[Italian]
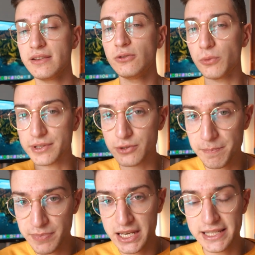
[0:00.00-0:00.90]
Detto
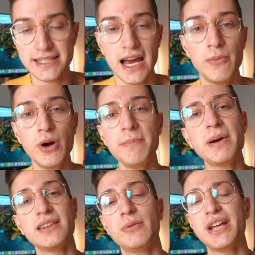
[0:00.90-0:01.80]
questo, iniziamo e
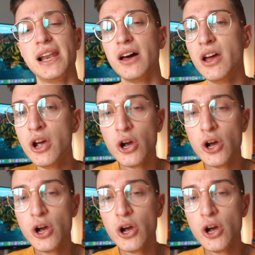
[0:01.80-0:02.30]
partiamo dal